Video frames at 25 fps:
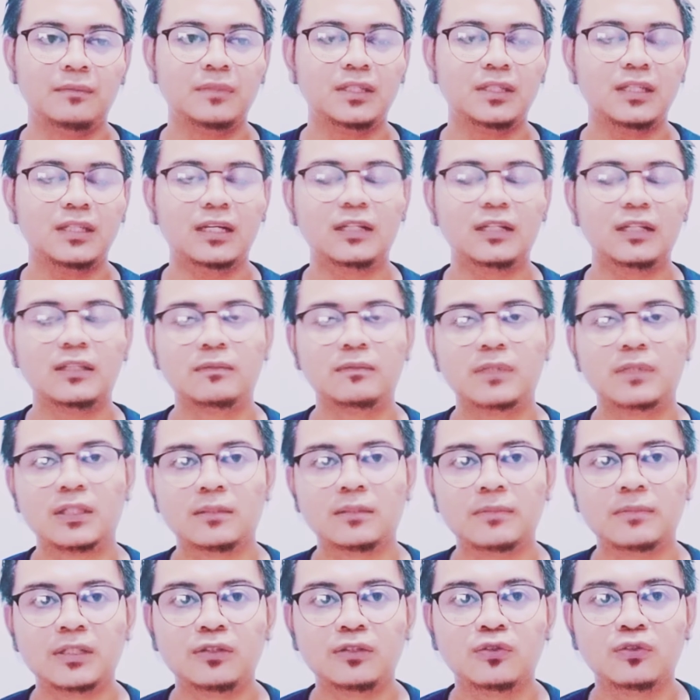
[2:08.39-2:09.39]
misal
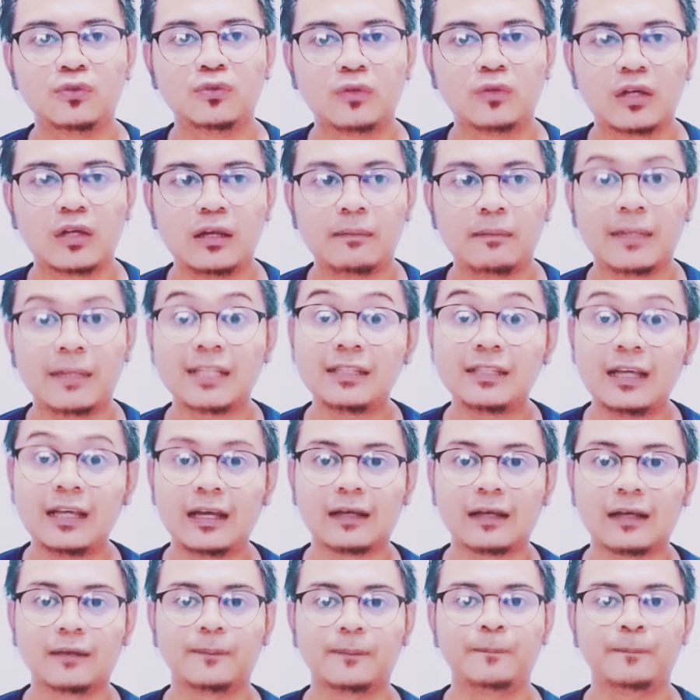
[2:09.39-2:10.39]
teman-teman suka
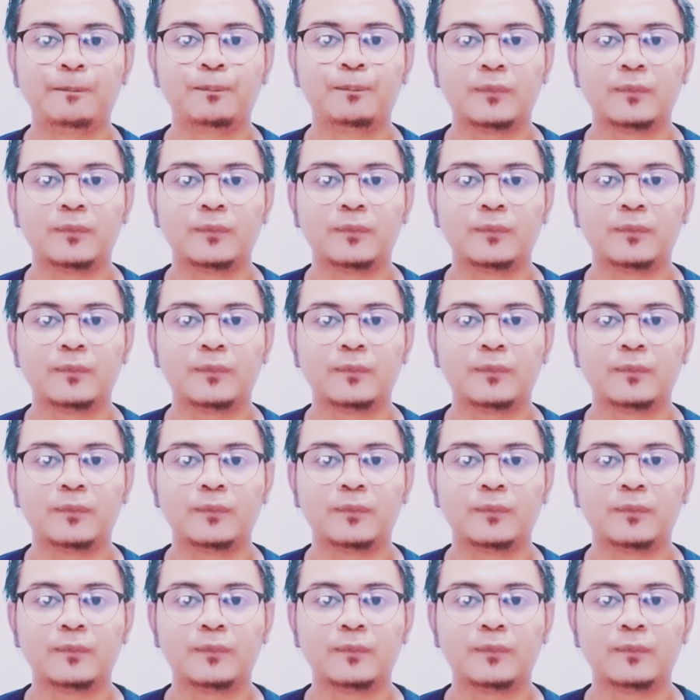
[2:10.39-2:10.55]
masak